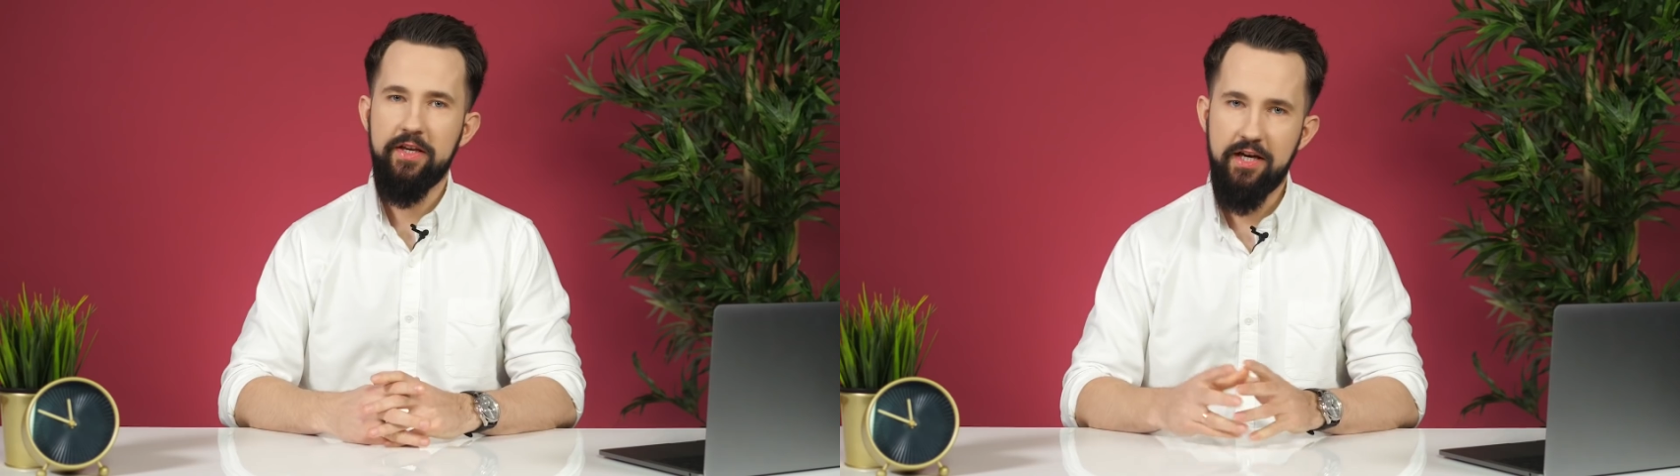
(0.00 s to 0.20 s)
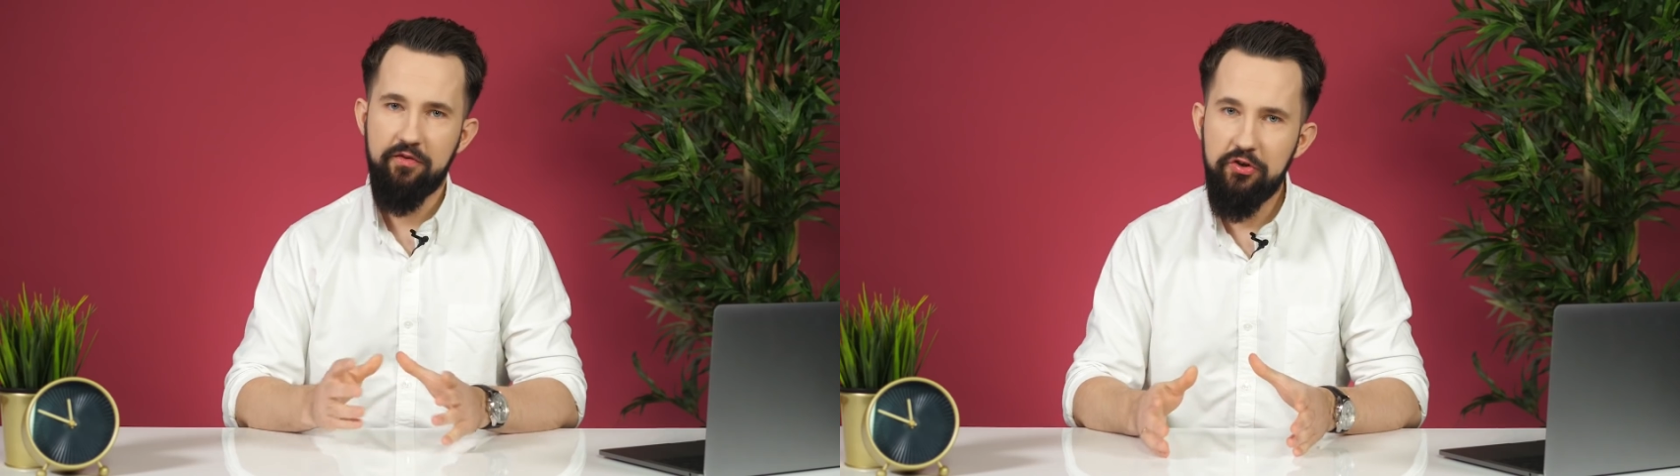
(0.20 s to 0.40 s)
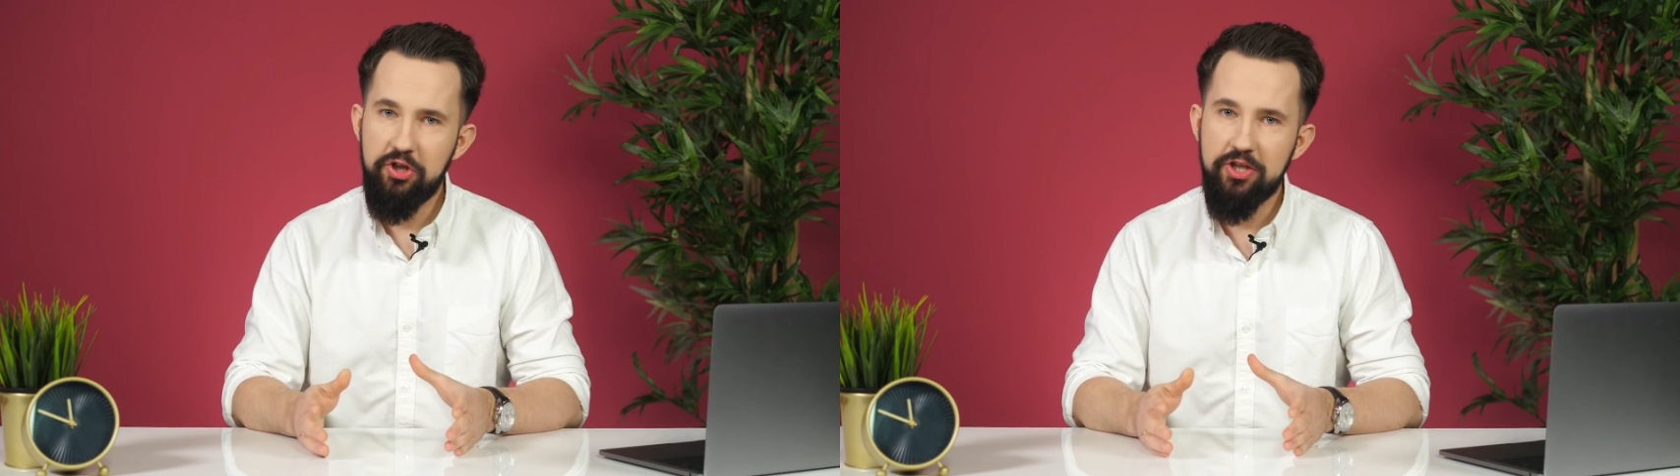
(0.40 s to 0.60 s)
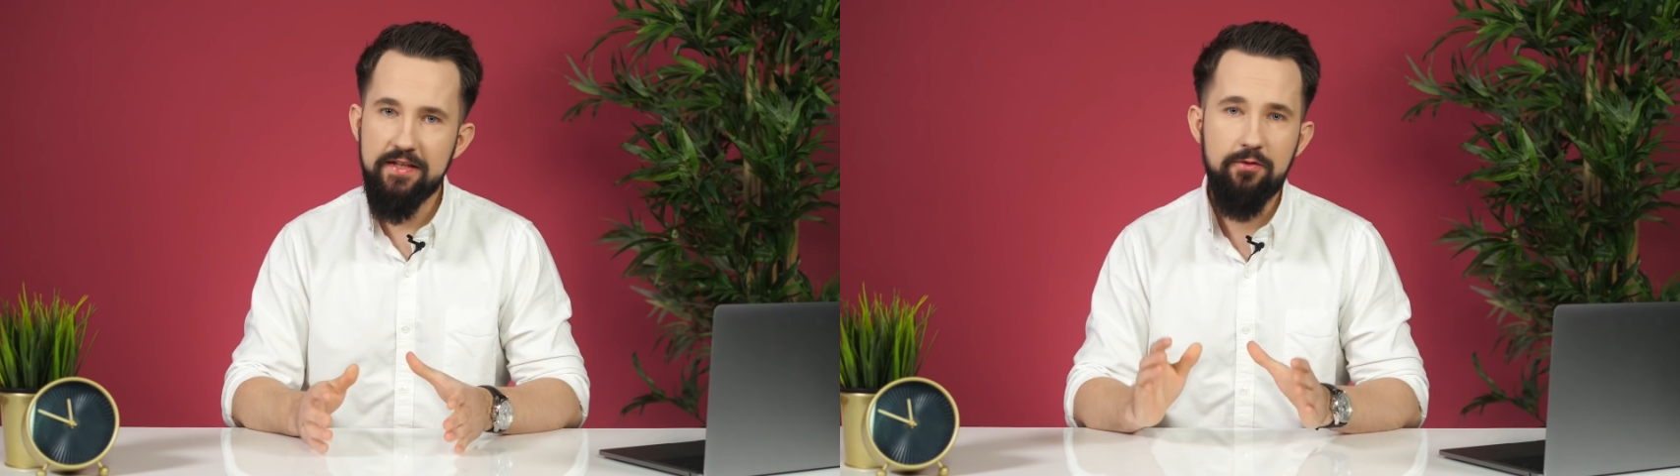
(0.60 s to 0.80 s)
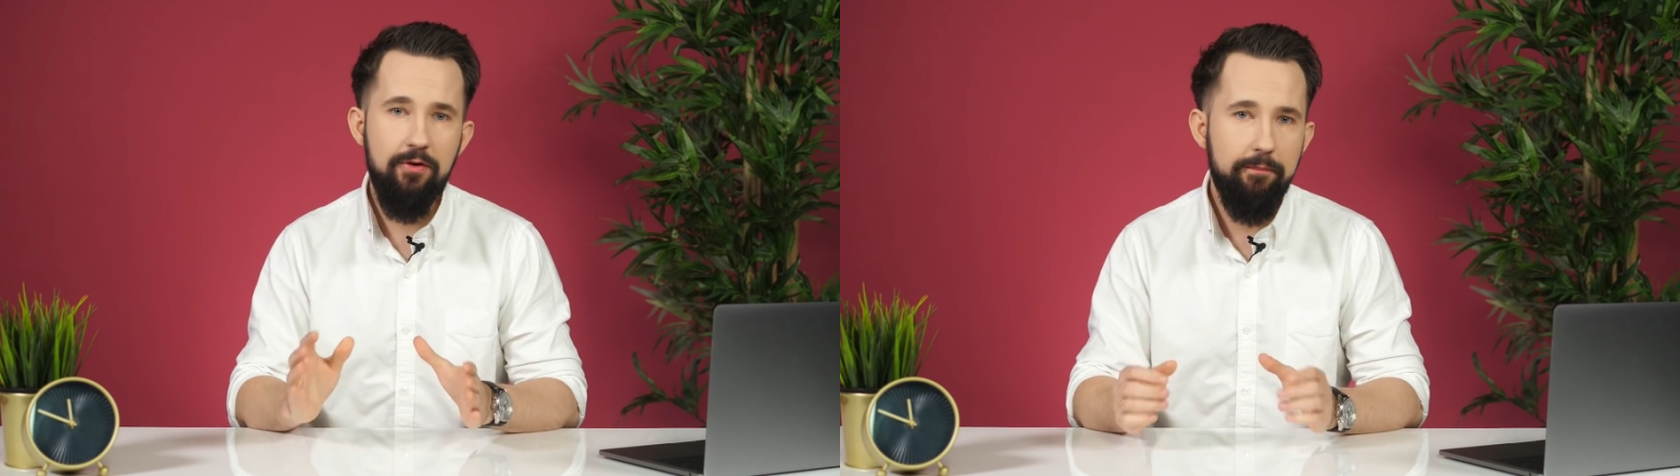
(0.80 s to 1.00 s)
Jak
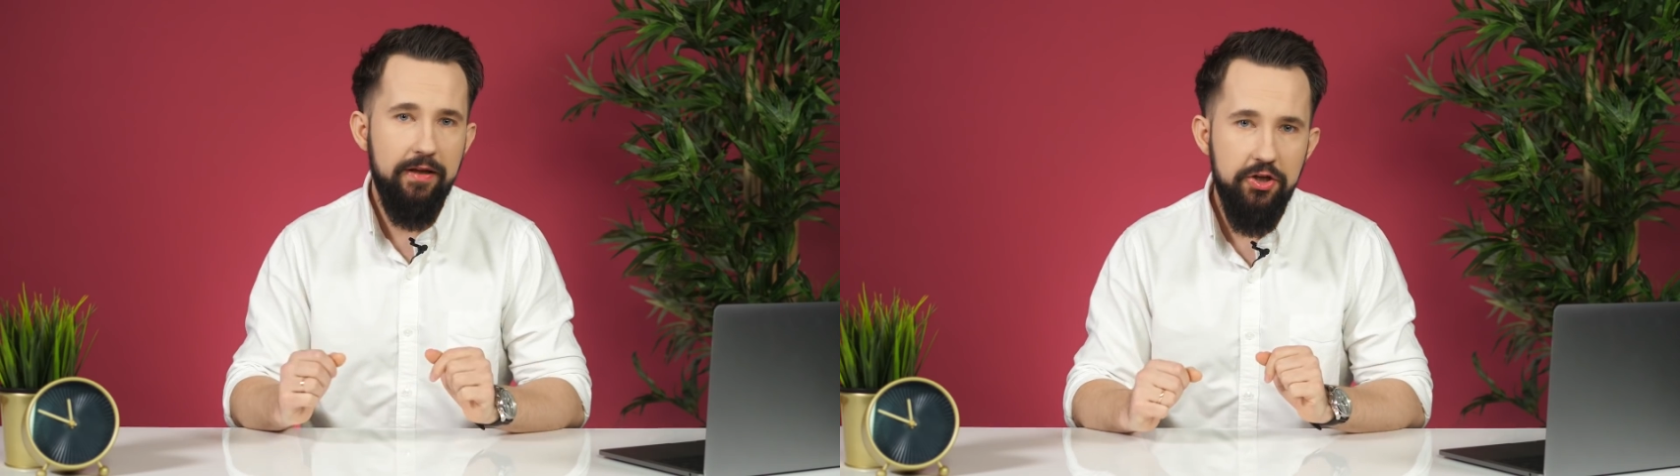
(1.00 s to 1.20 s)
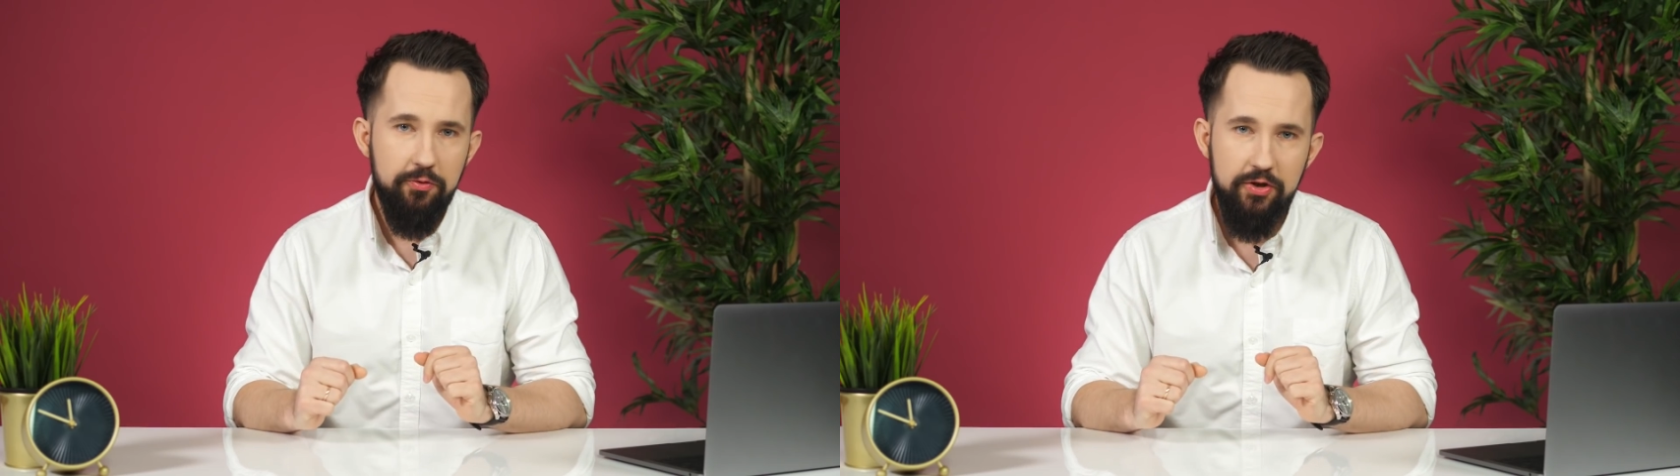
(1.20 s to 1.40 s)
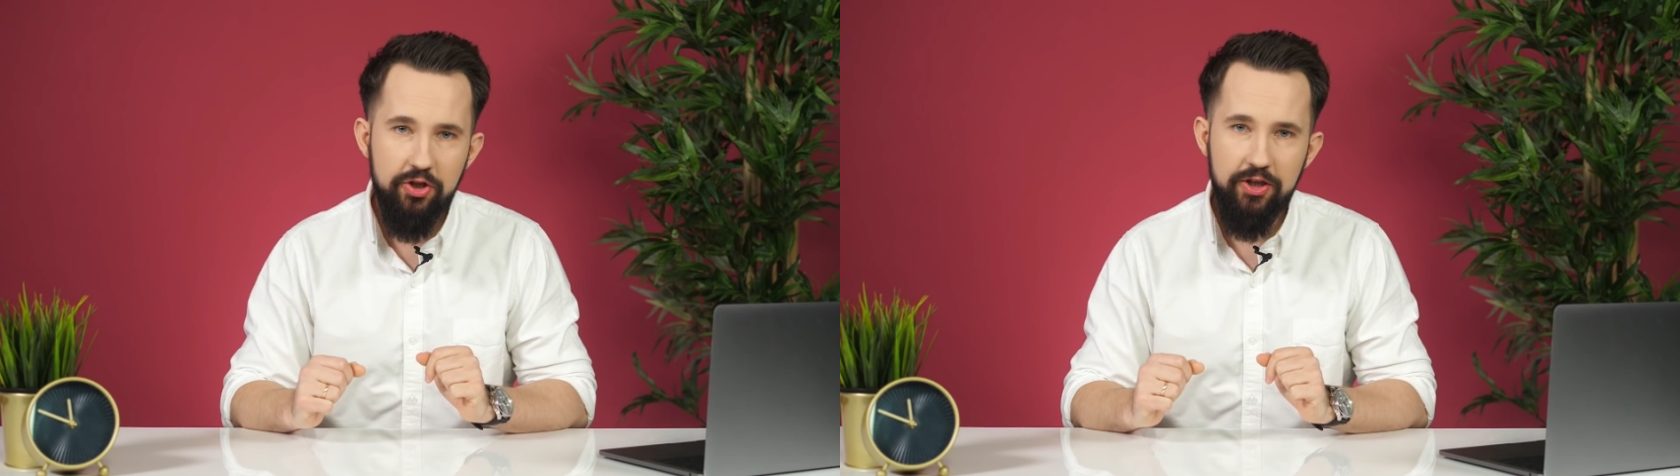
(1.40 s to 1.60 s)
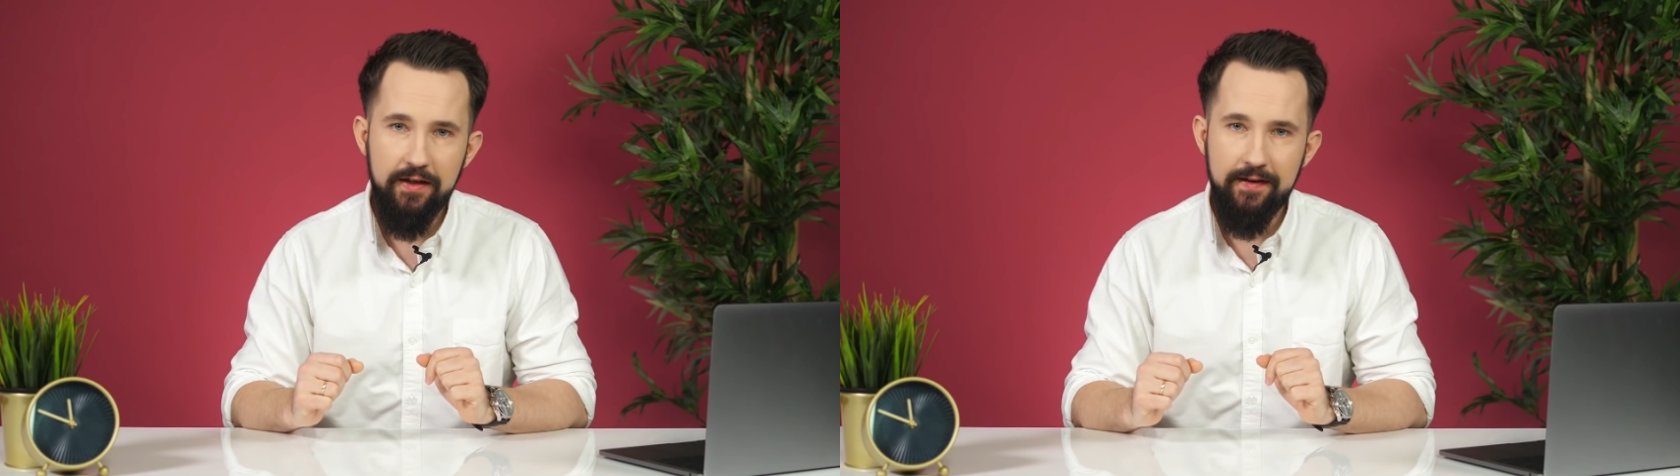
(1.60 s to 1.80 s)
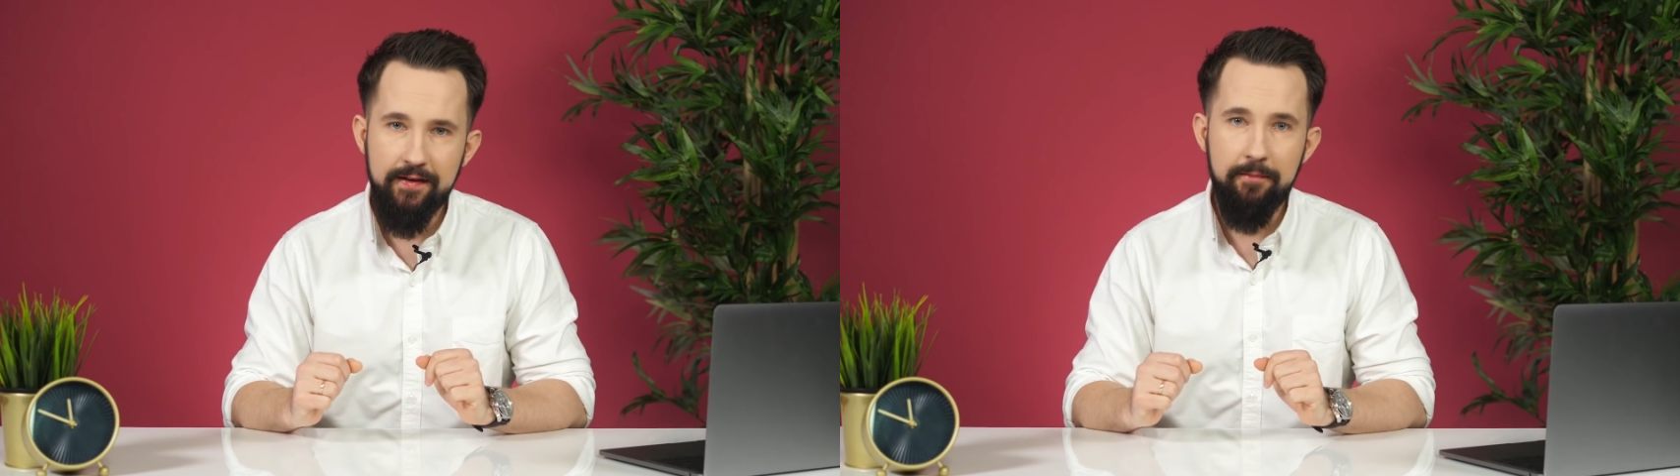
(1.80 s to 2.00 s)
widzicie, zgłębiliśmy
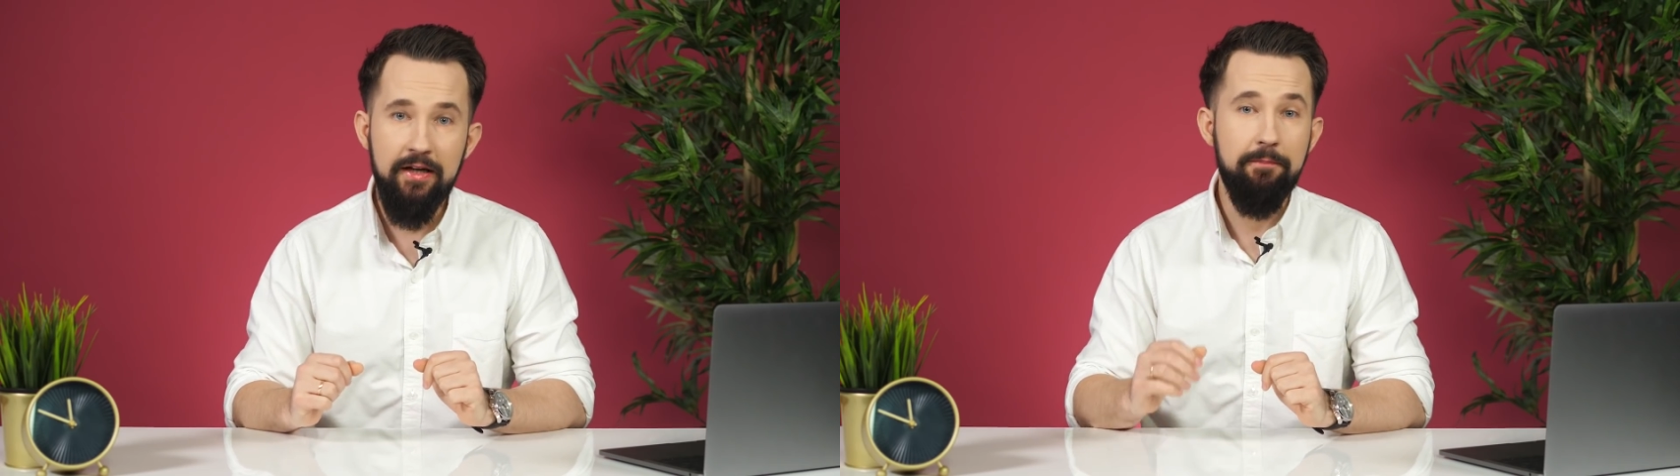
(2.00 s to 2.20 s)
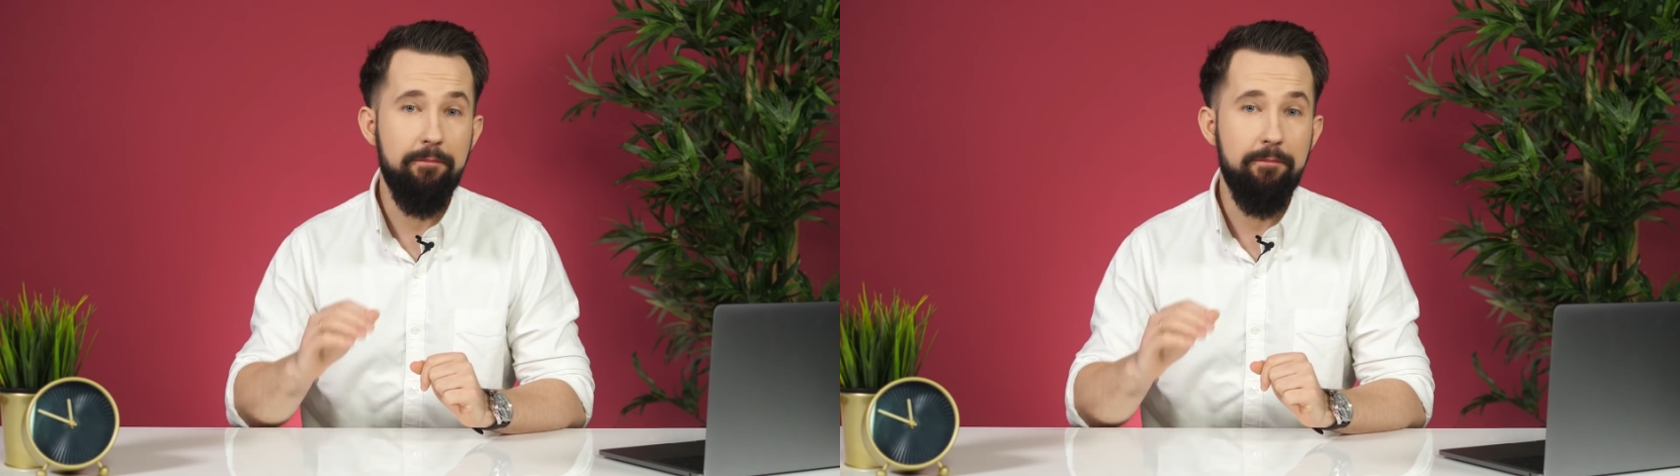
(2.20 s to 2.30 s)
dzisiaj ten temat